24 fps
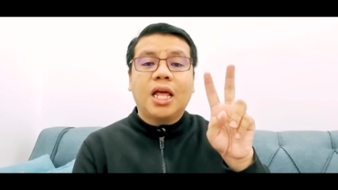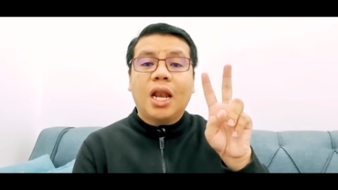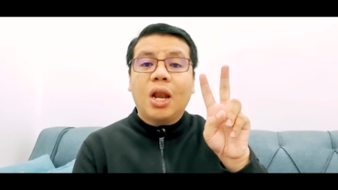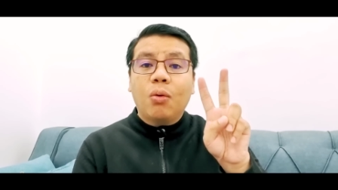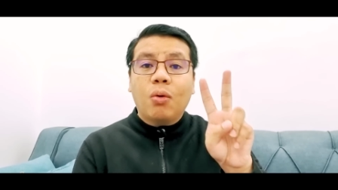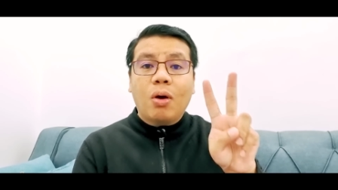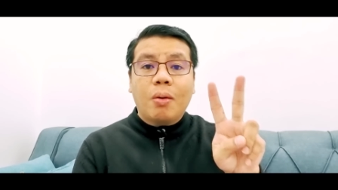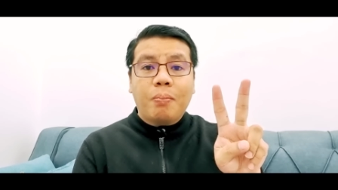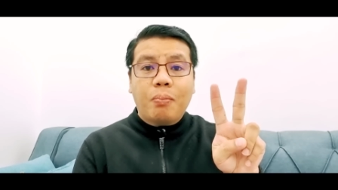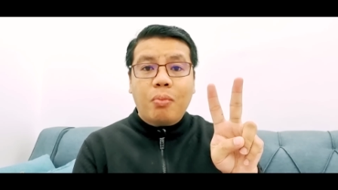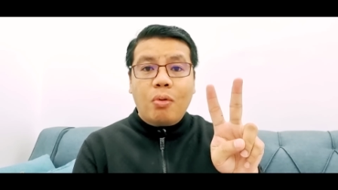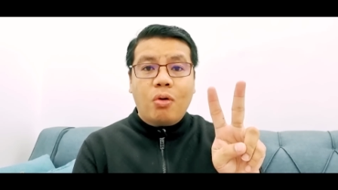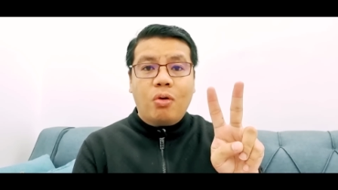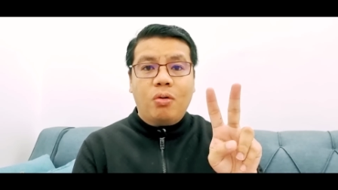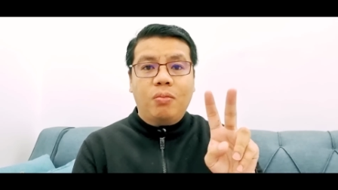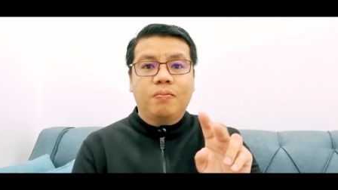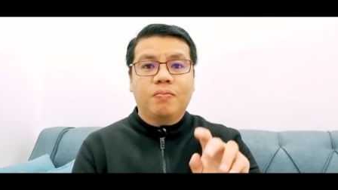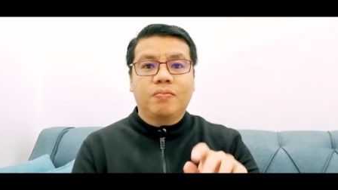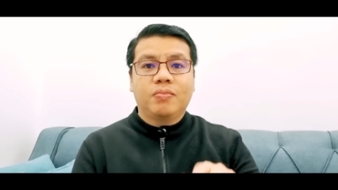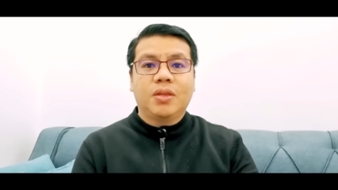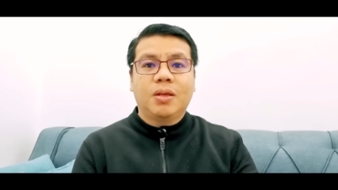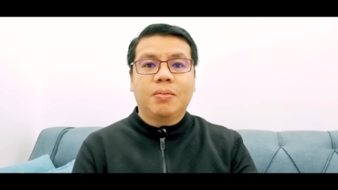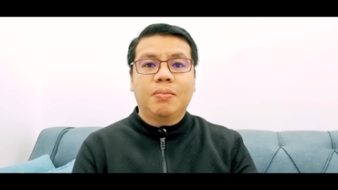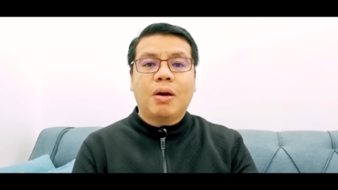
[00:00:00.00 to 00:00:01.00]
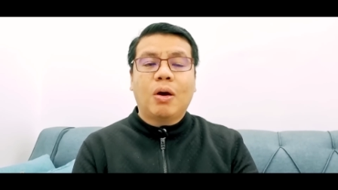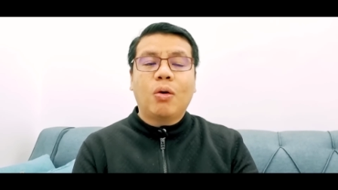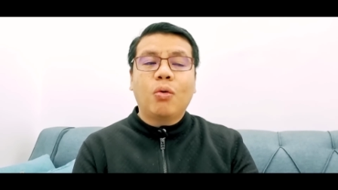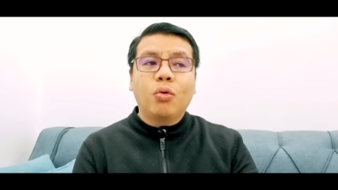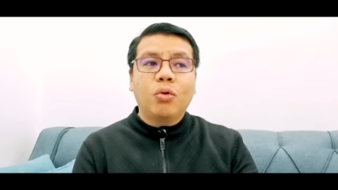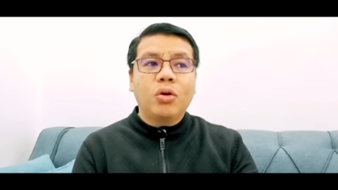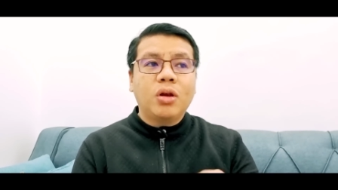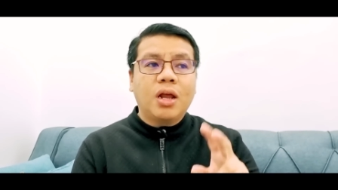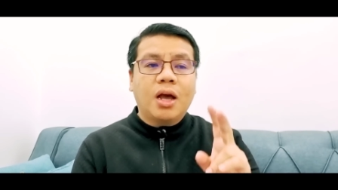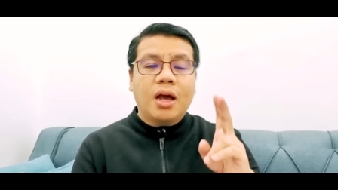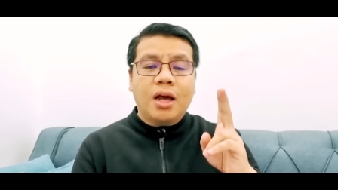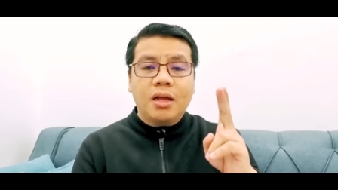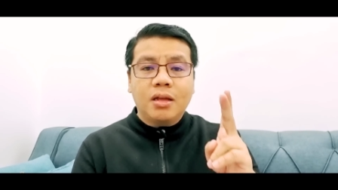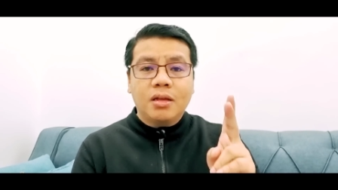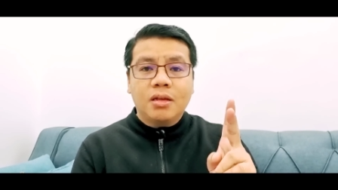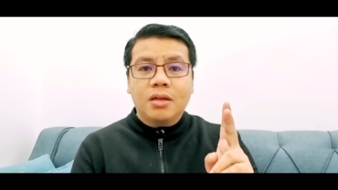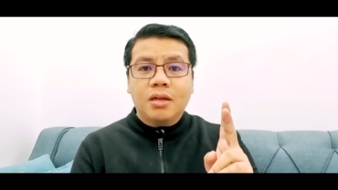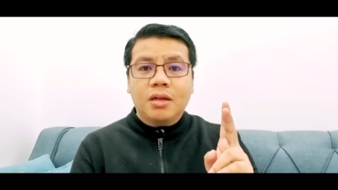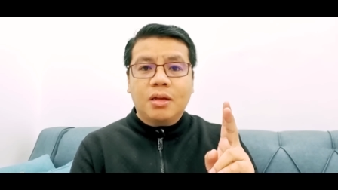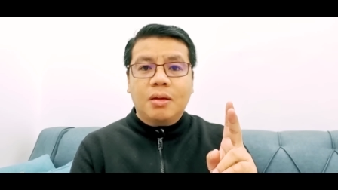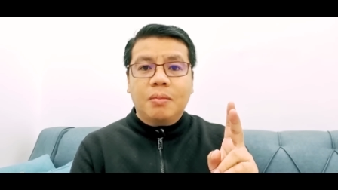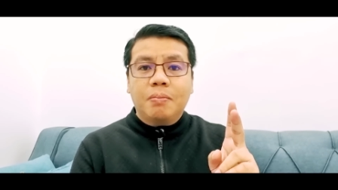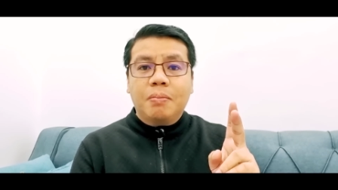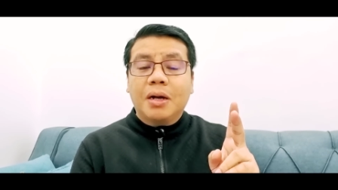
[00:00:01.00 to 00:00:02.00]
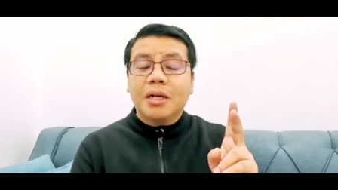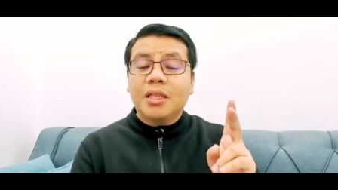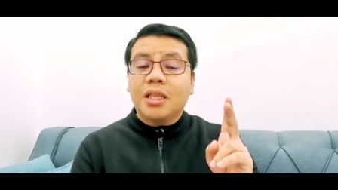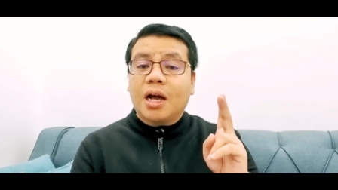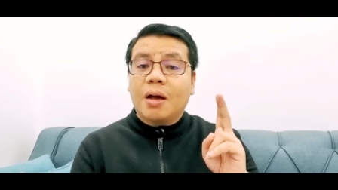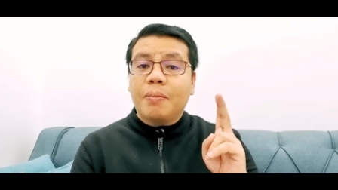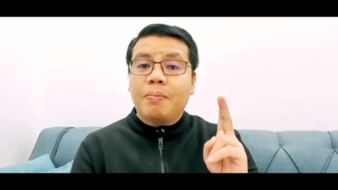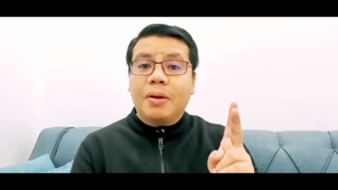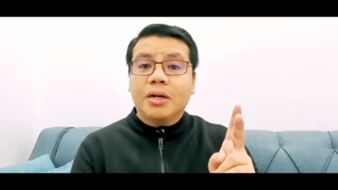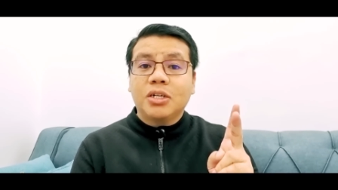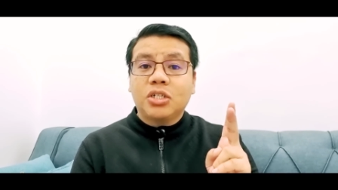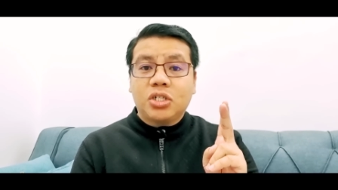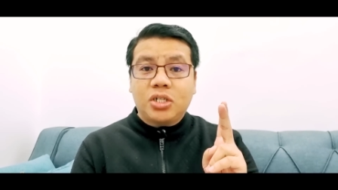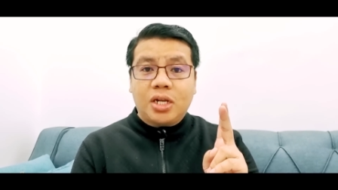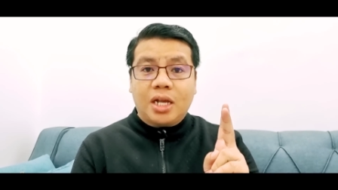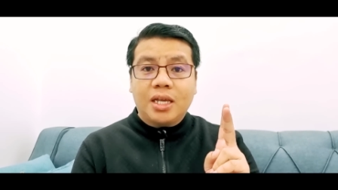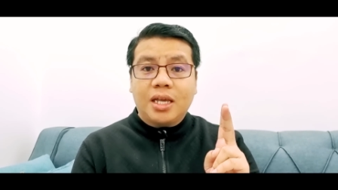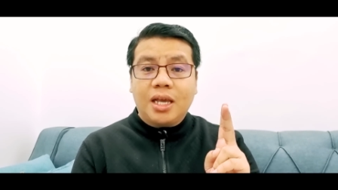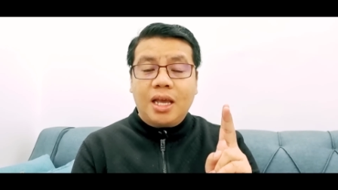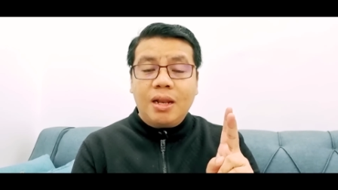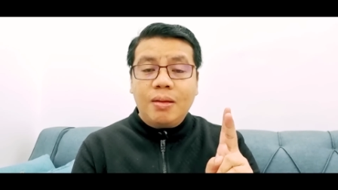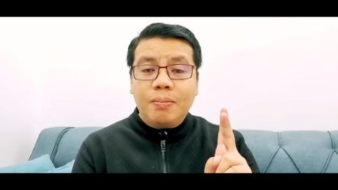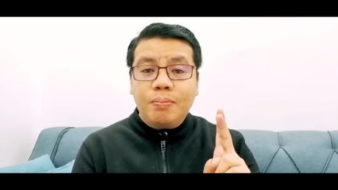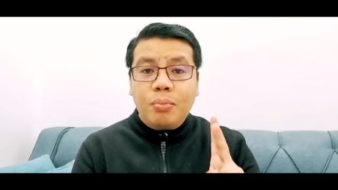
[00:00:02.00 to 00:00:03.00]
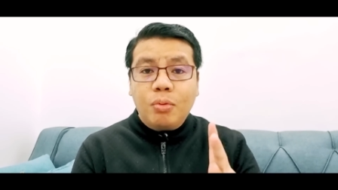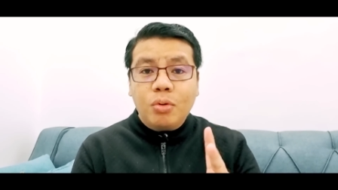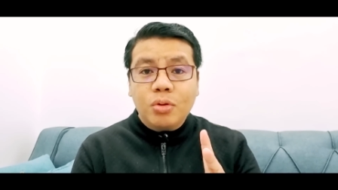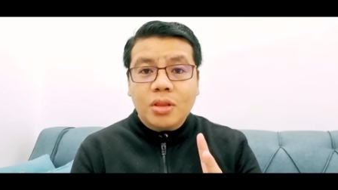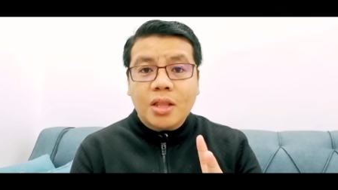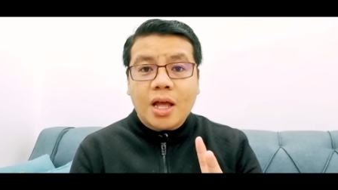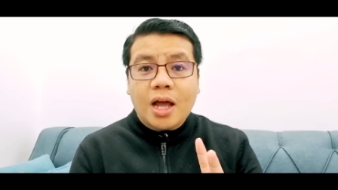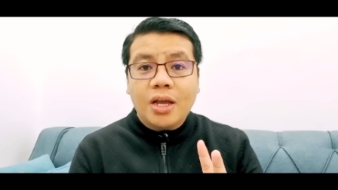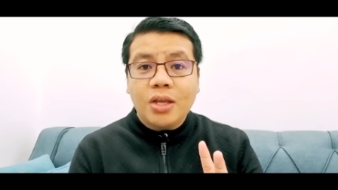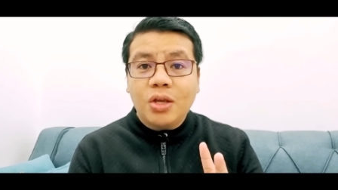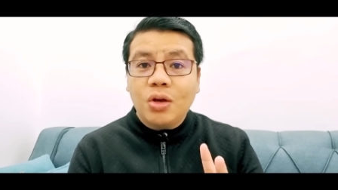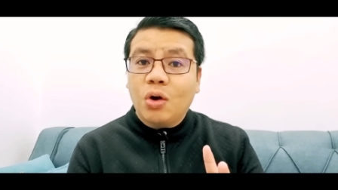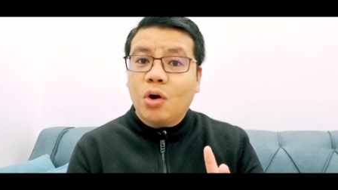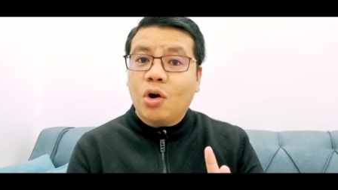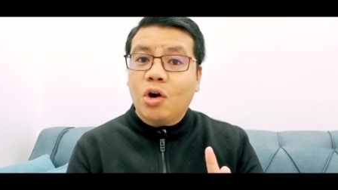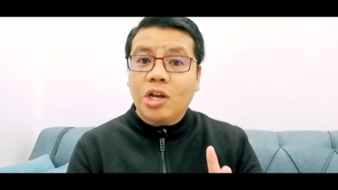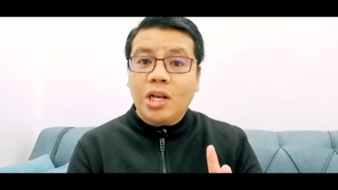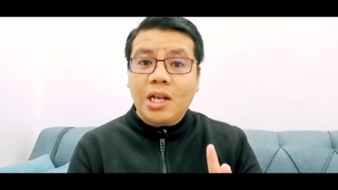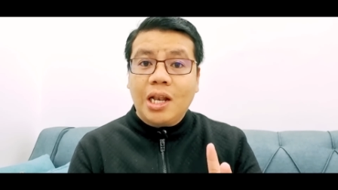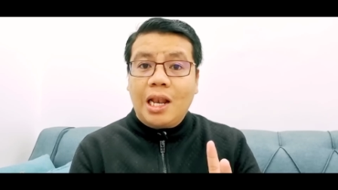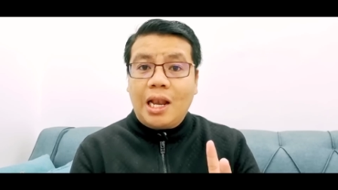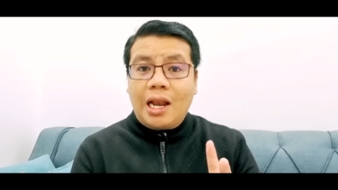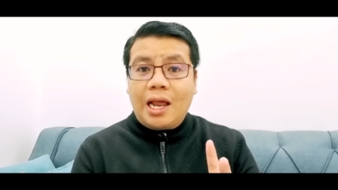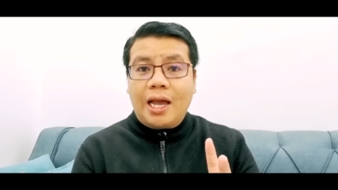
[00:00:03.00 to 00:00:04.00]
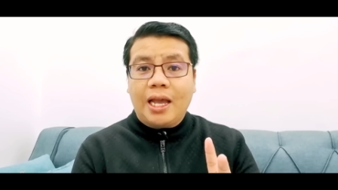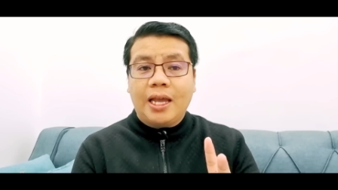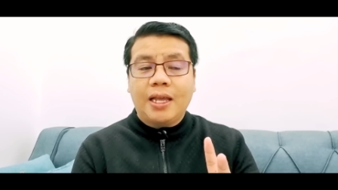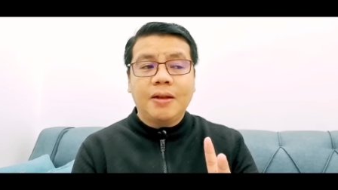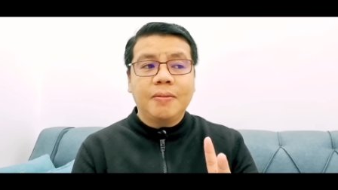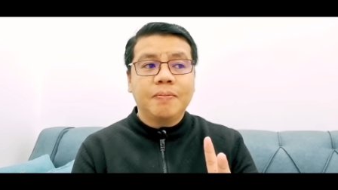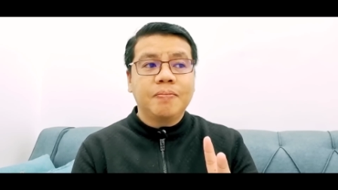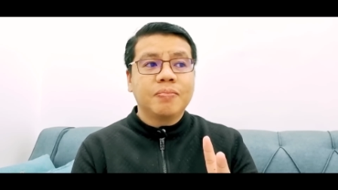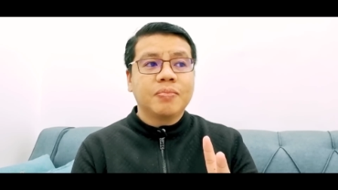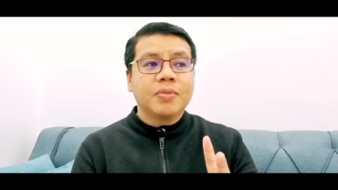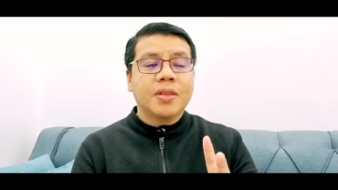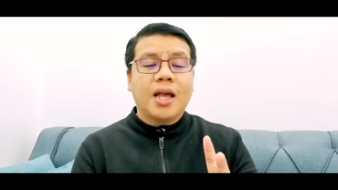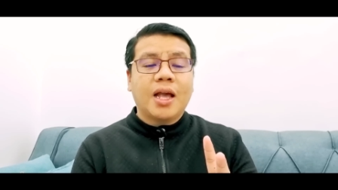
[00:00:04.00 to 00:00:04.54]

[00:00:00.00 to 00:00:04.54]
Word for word: Dalawa po, 'di ba? Una, pag nakapag-check-in po tayo online,